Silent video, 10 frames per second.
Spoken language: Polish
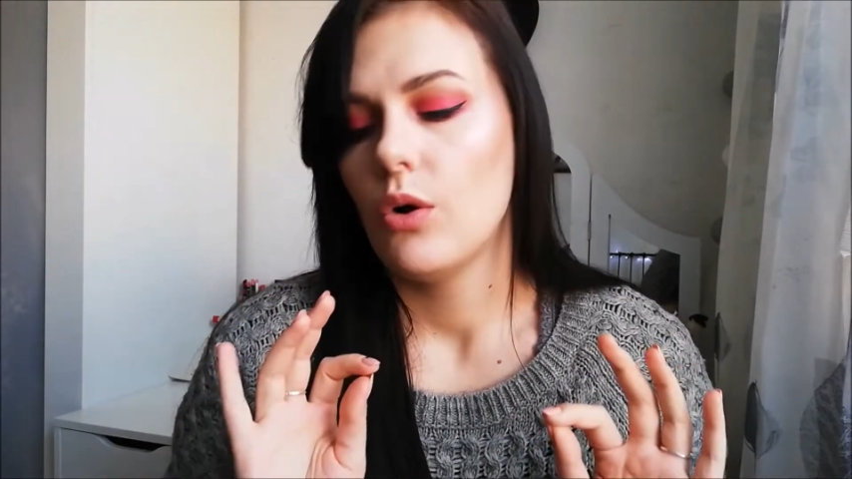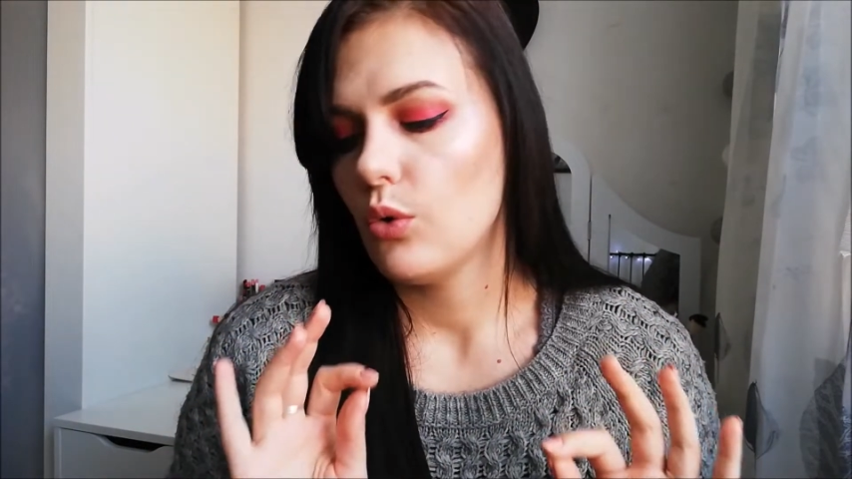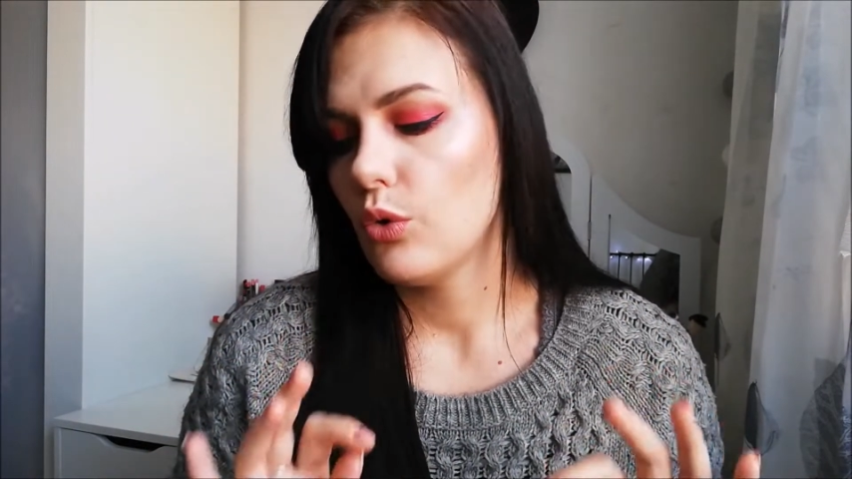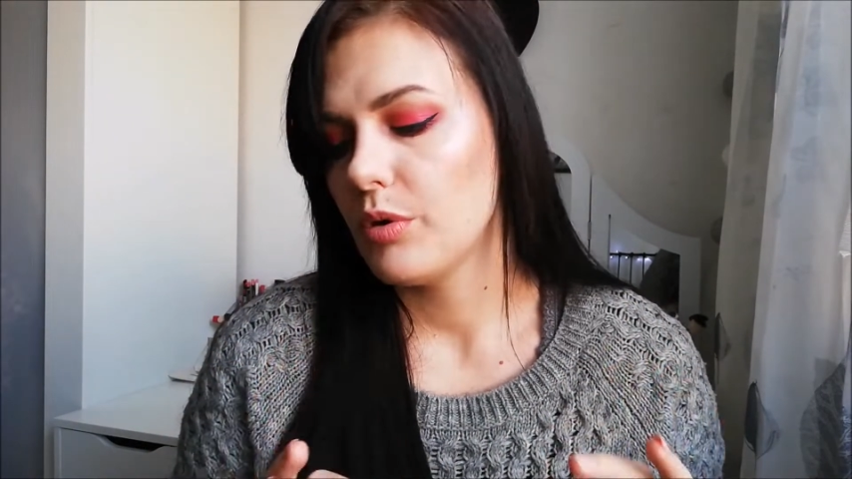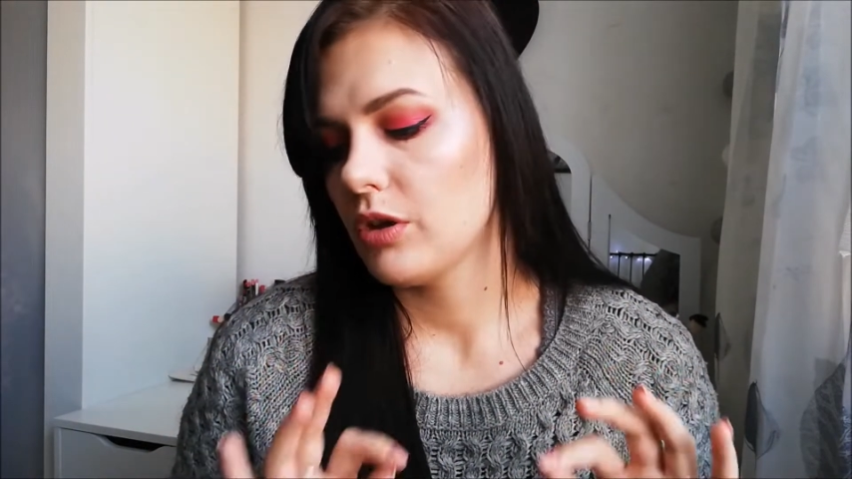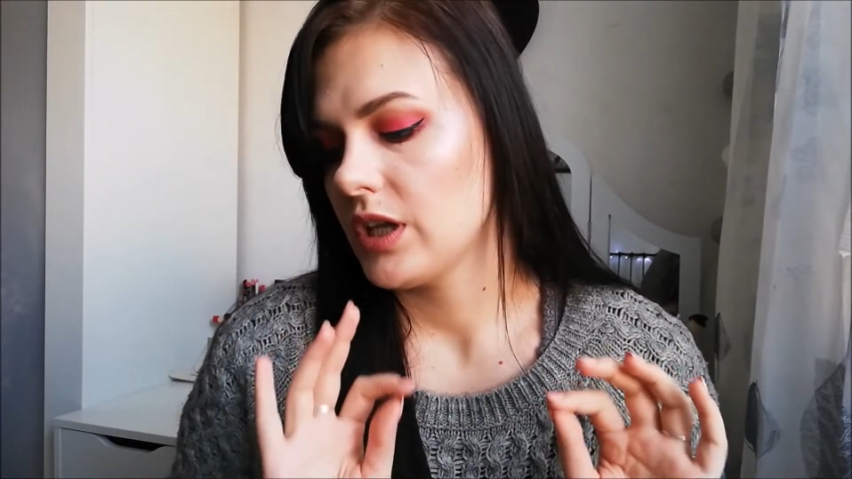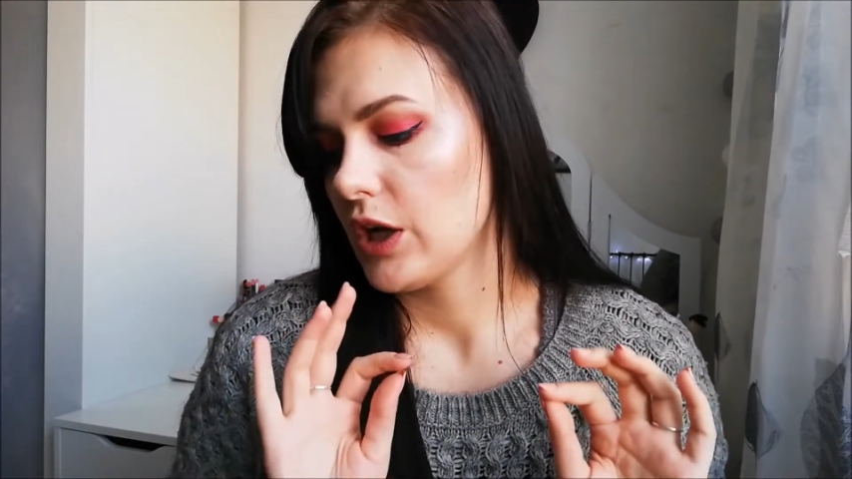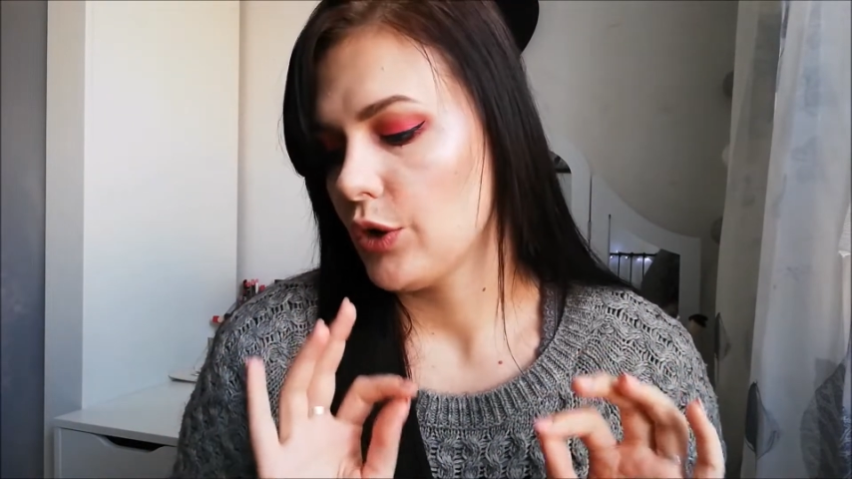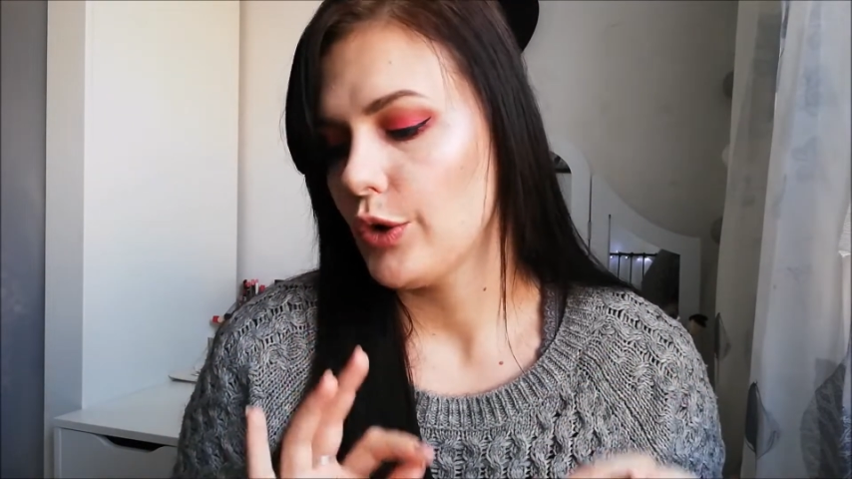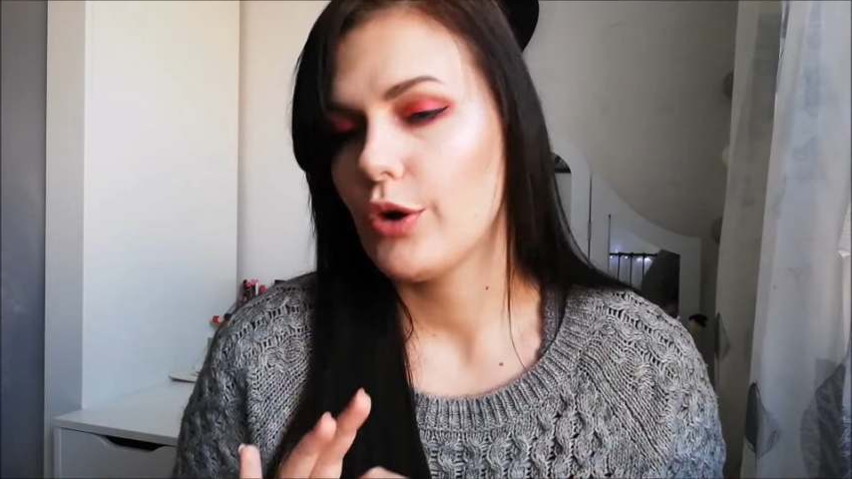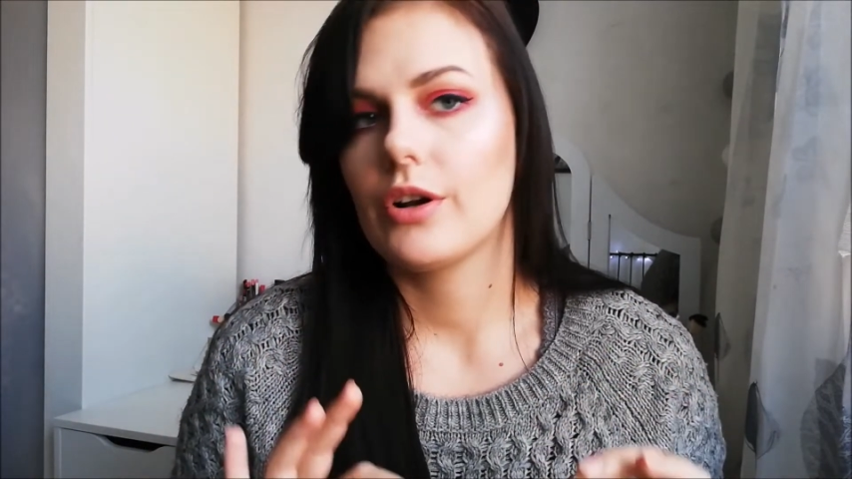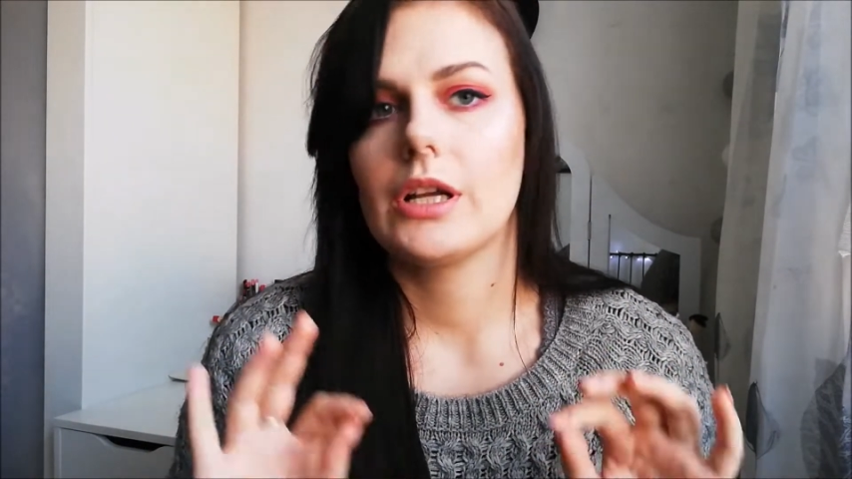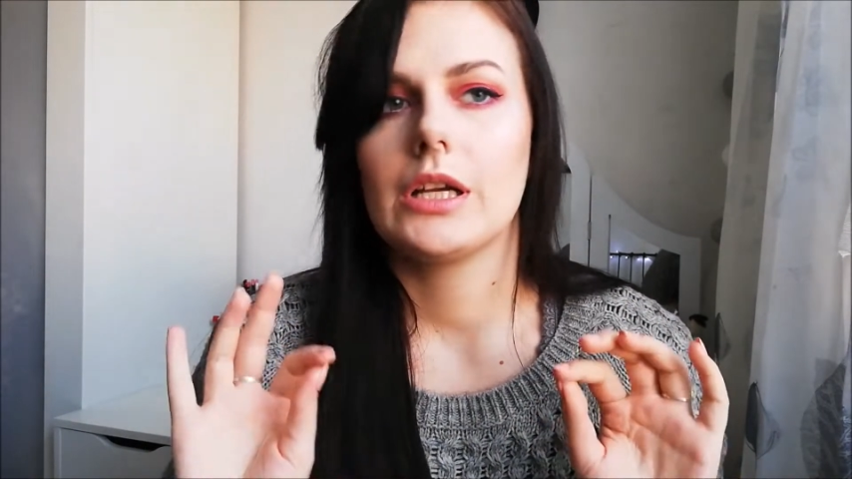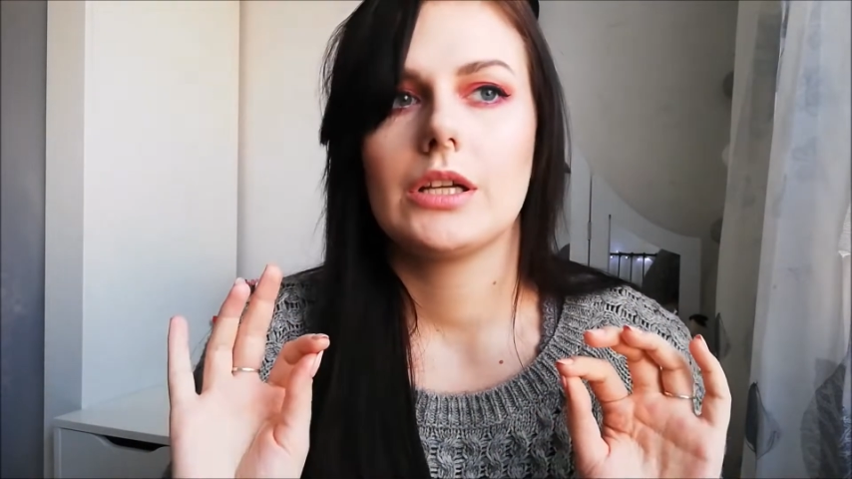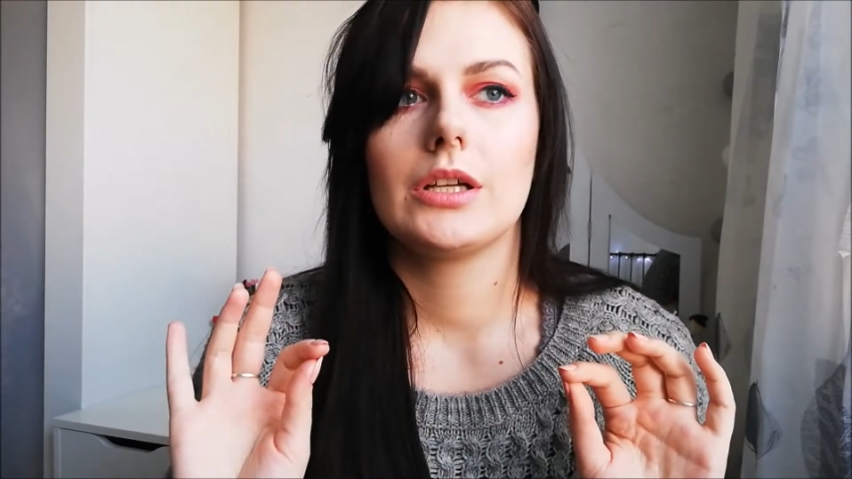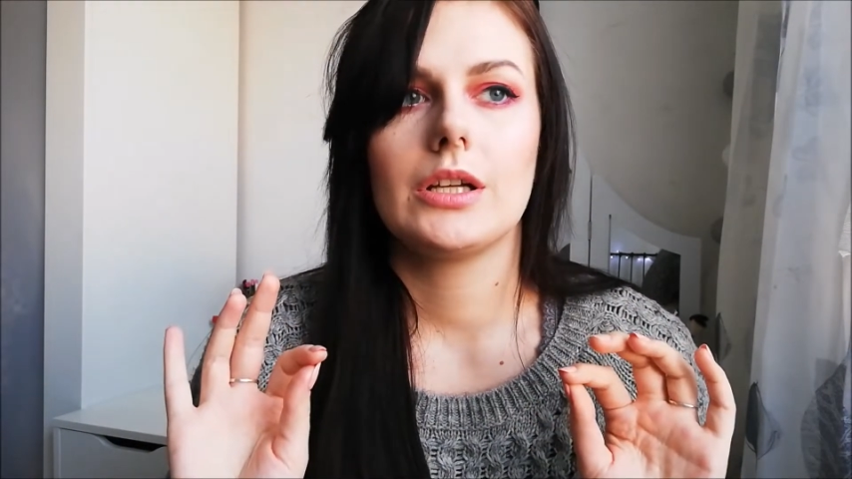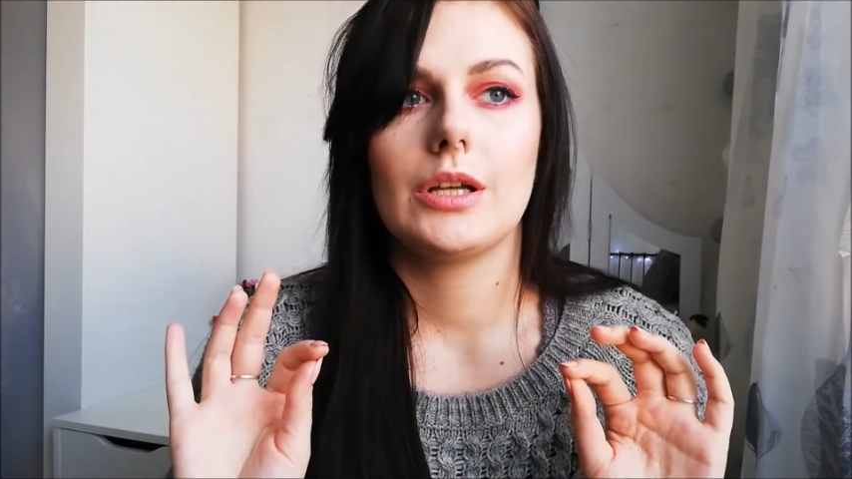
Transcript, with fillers: ulubione kolory